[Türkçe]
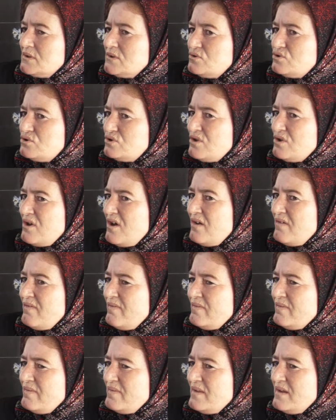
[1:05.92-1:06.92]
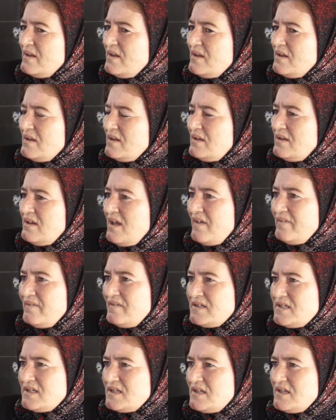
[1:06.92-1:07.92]
Şu an e,
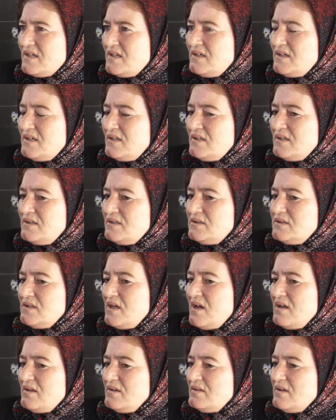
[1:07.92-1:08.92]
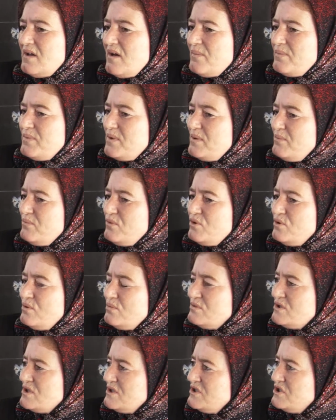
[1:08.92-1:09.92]
kendisiyle ilgili yani daha
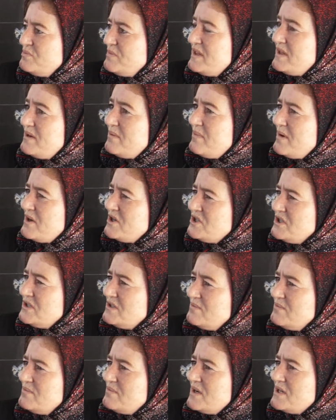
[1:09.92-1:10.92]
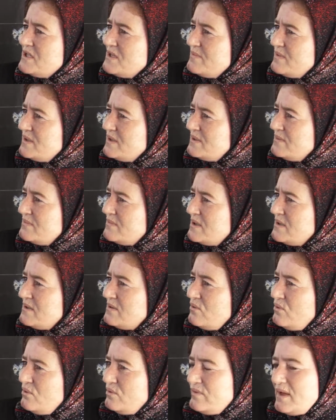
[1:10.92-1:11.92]
bilmiyorum çalışmalara başladı mı başlamadı
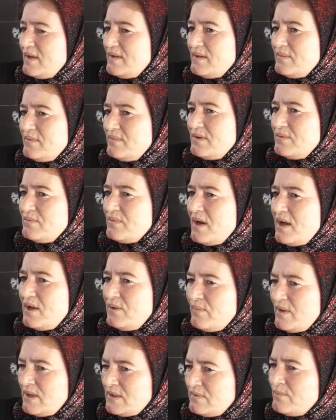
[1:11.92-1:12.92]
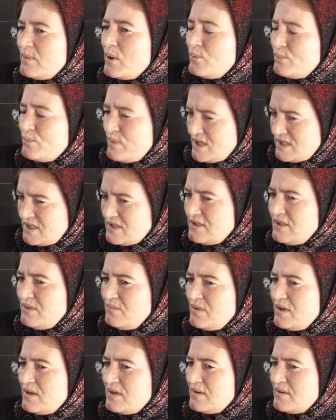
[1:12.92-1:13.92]
mı? Ondan da bir malumat yok. Başladı
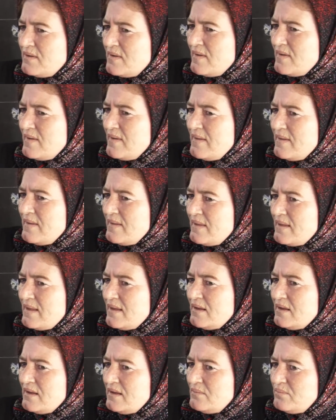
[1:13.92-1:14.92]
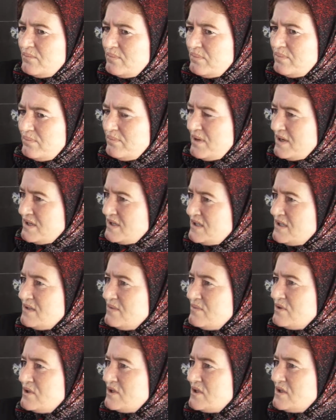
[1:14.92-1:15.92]
mı?
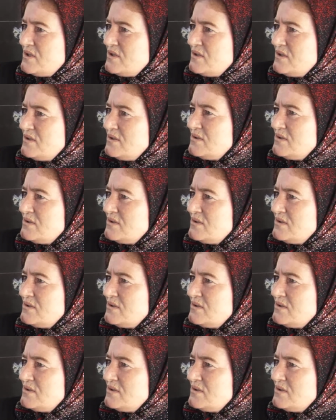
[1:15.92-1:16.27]
Başlamış.